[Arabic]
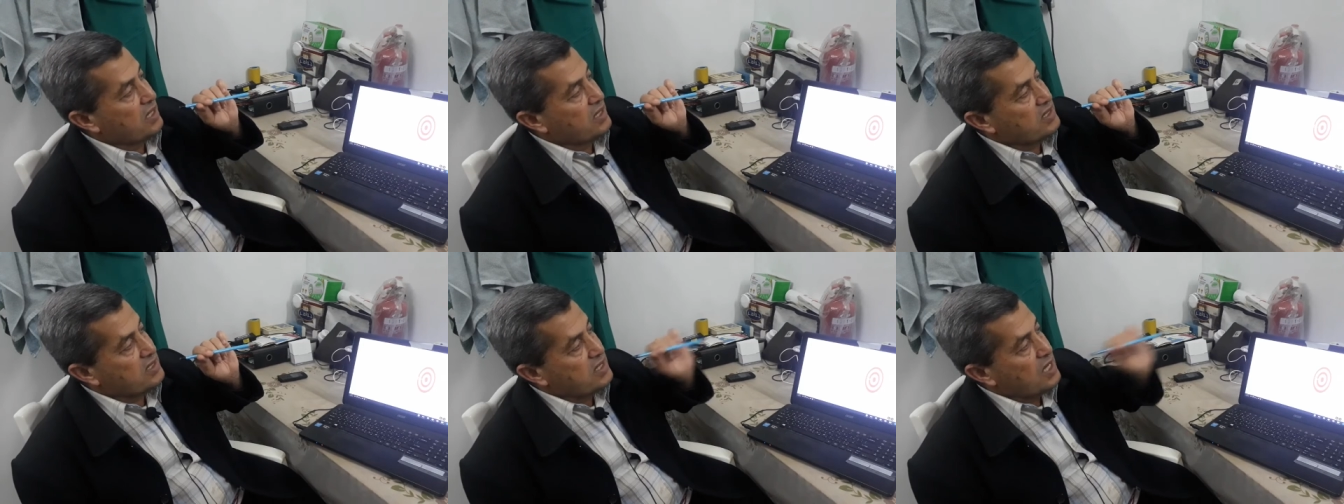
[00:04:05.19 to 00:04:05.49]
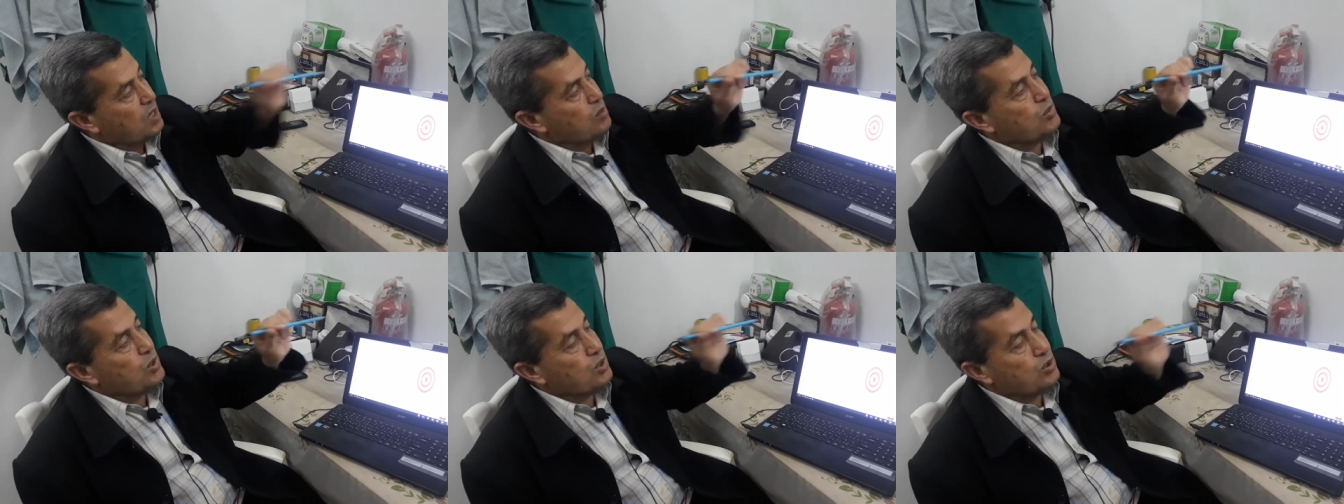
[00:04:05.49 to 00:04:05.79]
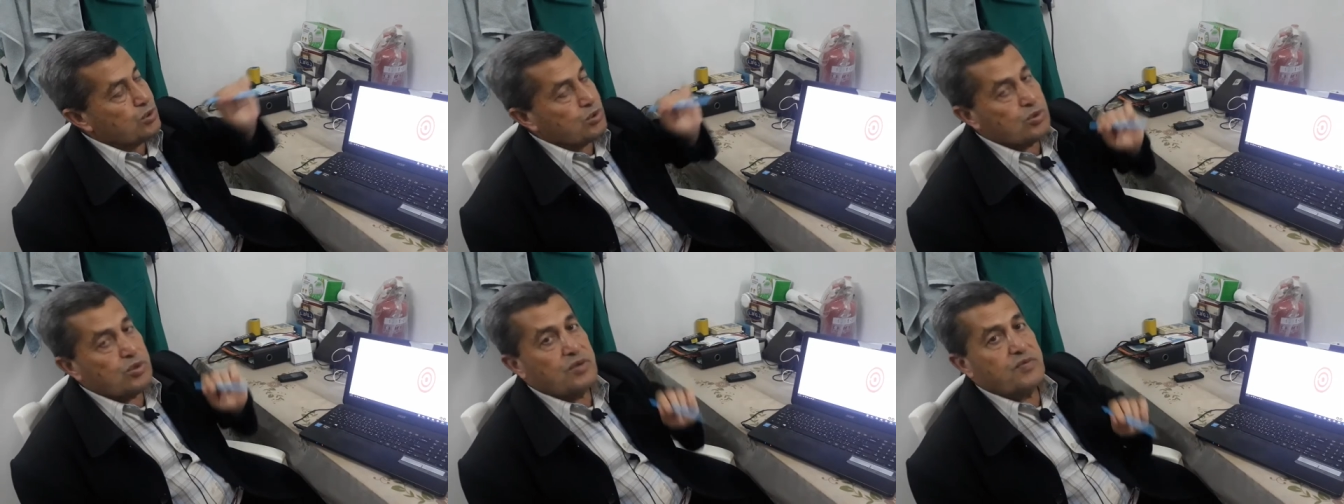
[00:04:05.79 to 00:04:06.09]
السهم
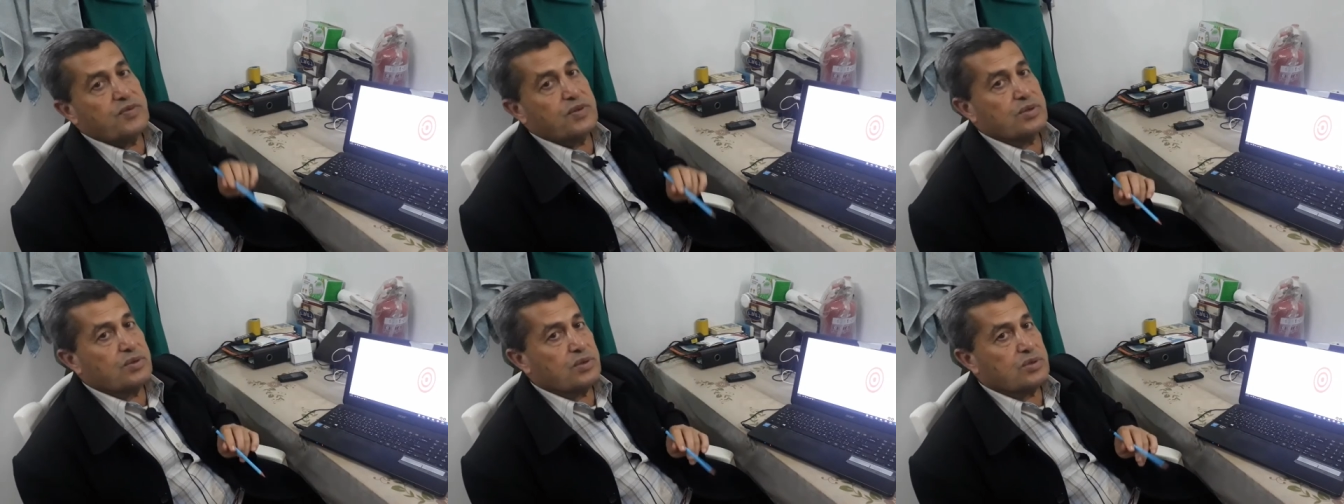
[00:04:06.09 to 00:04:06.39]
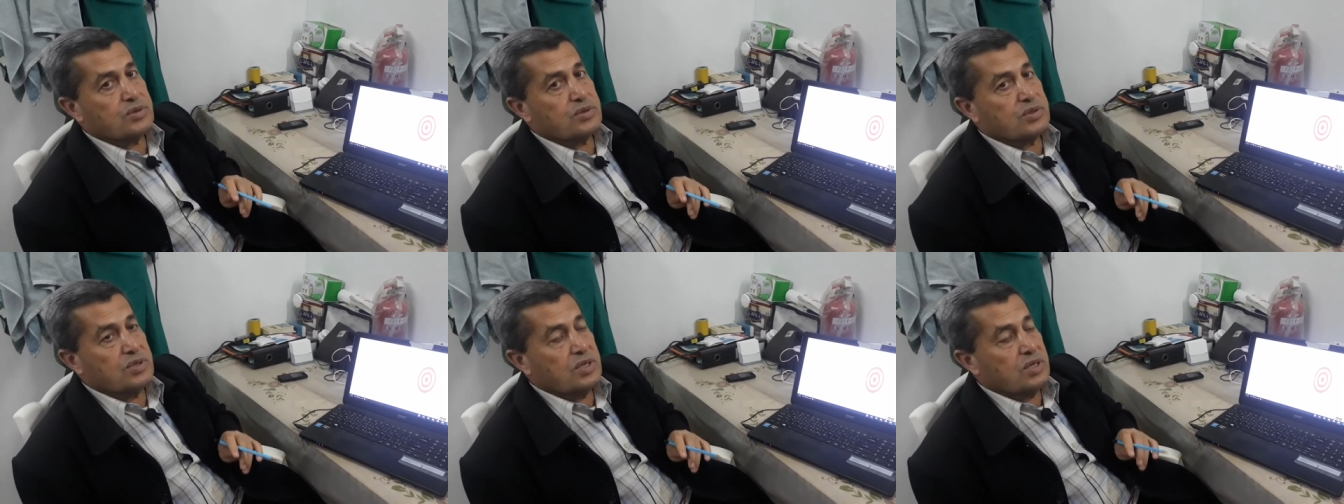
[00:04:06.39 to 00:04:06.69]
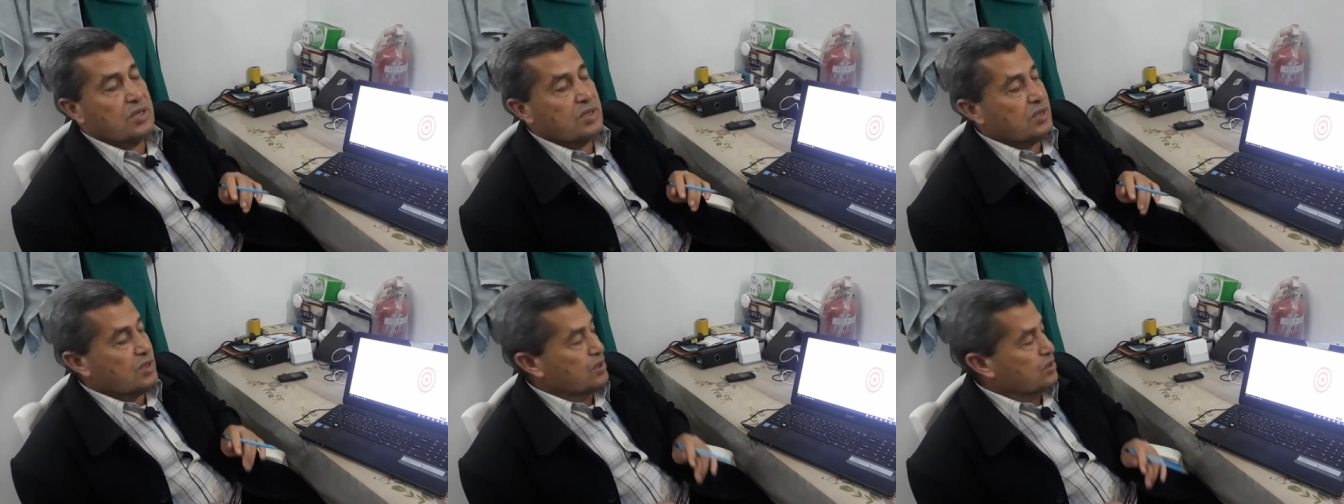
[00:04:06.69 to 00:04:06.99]
انه يروح في النص
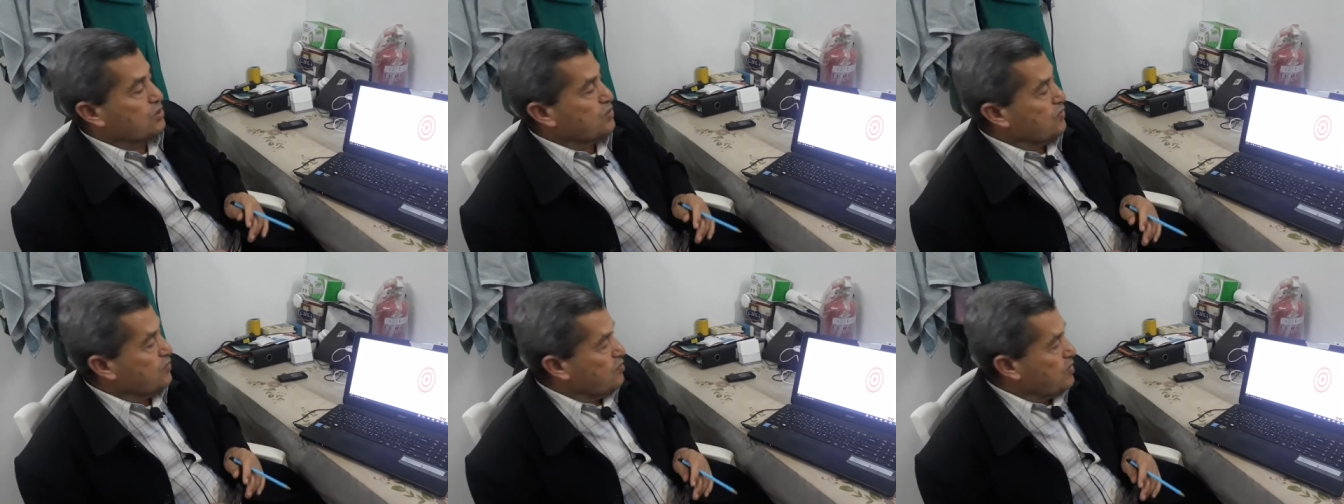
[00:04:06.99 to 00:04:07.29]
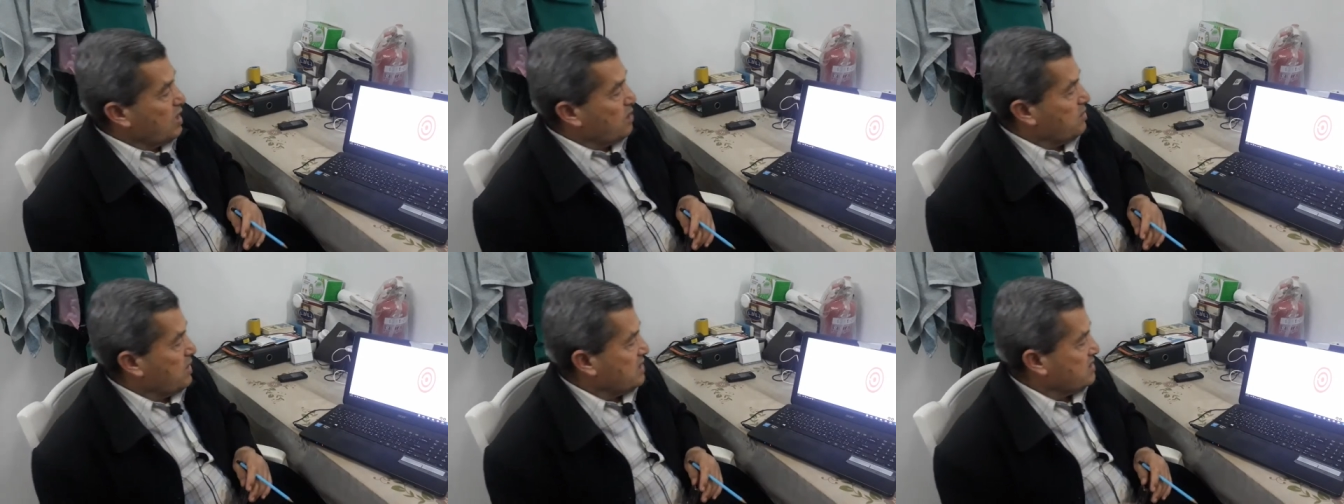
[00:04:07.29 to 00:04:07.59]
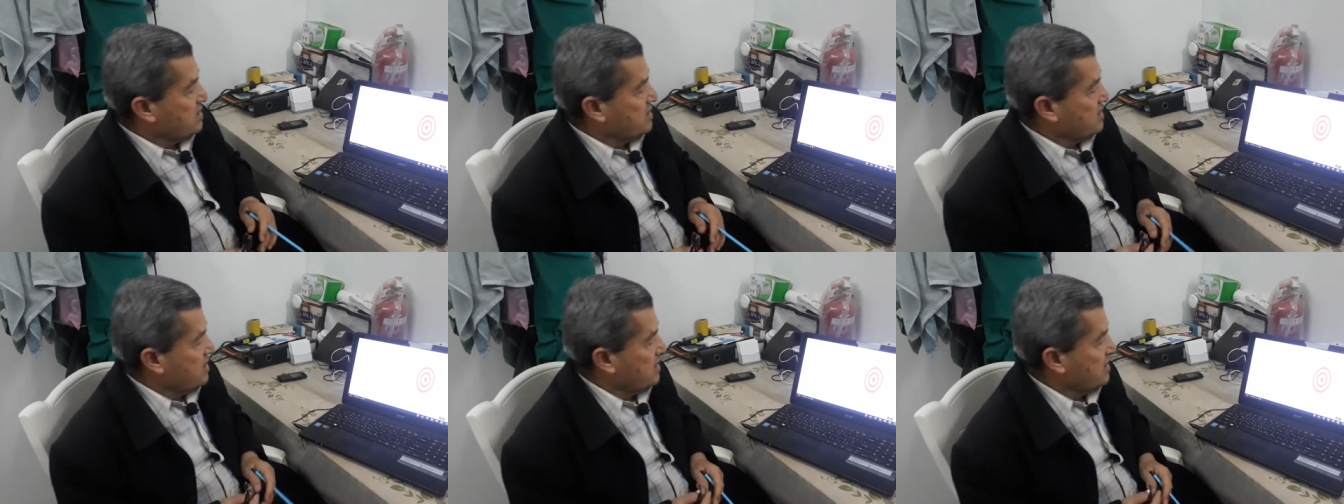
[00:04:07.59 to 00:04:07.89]
نشوف مع
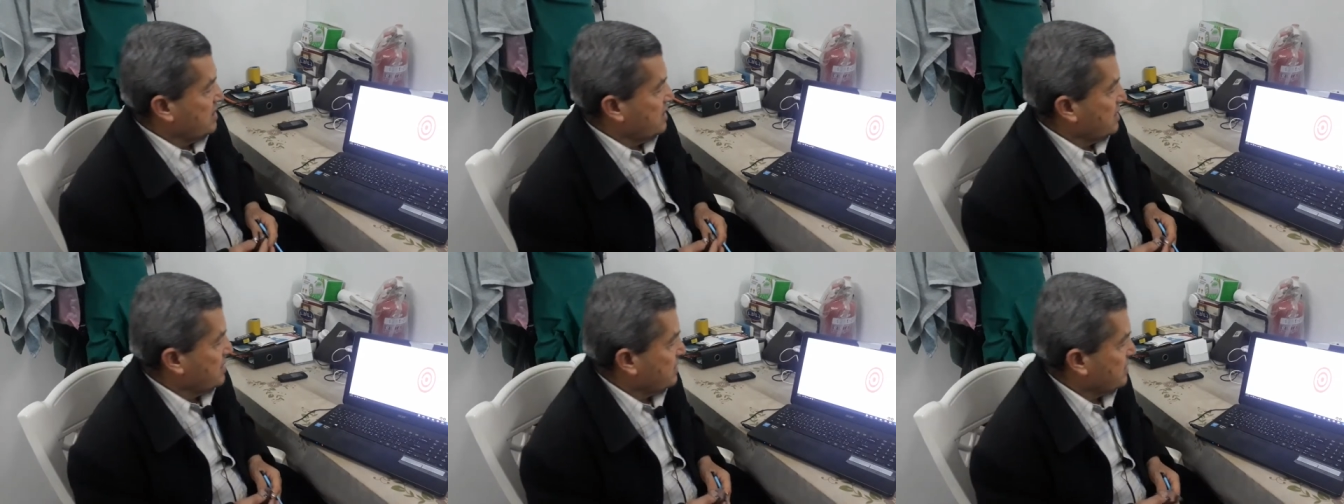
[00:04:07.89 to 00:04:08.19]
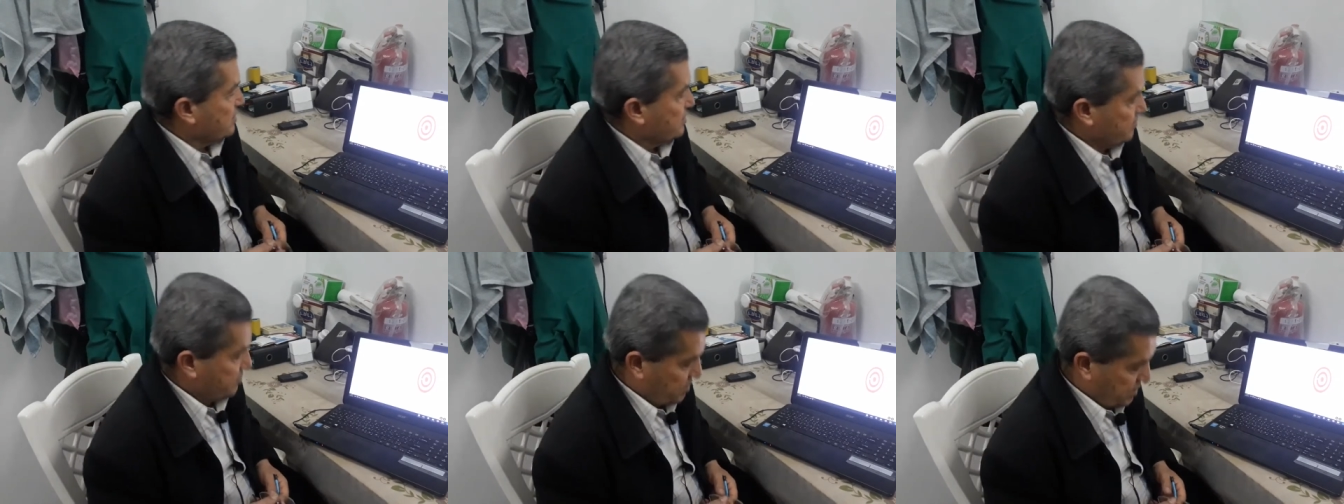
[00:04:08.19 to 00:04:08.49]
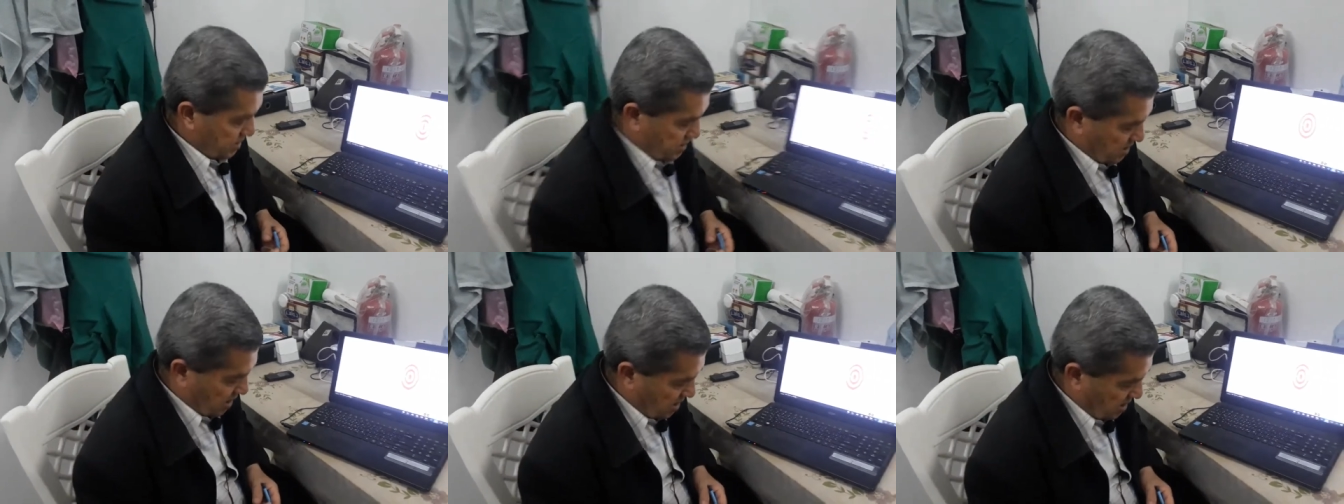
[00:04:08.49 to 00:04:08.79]
بعضينا هيك
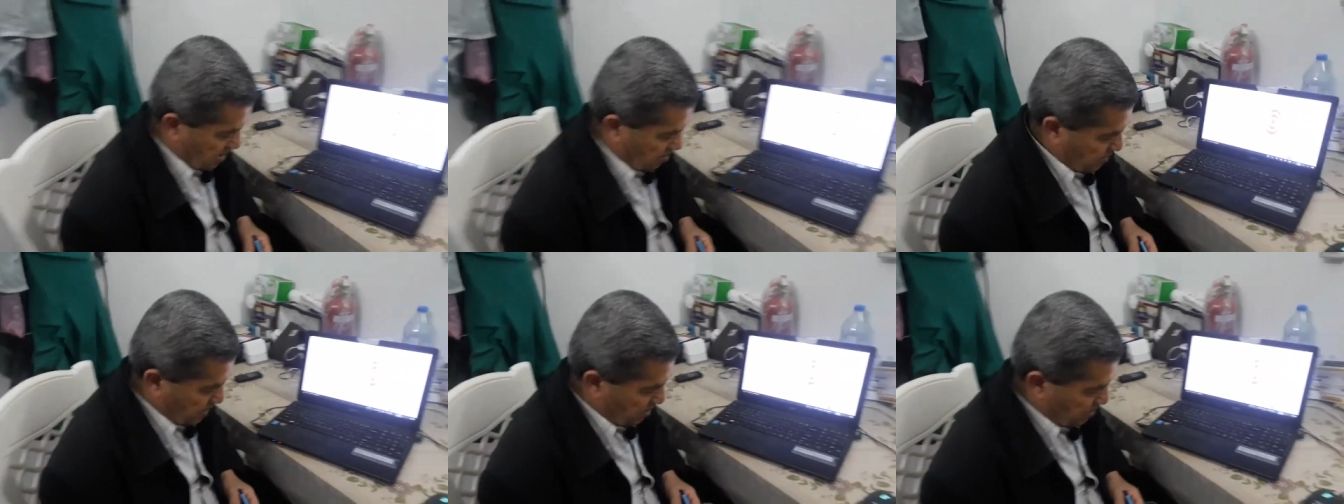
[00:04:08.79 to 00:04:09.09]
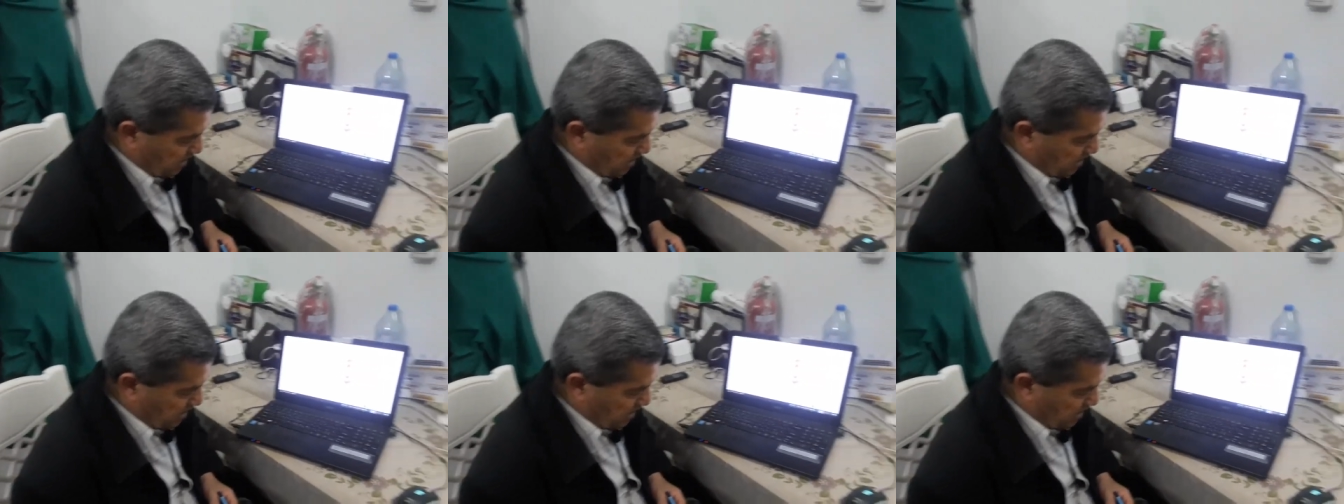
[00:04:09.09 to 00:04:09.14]
نطلع مع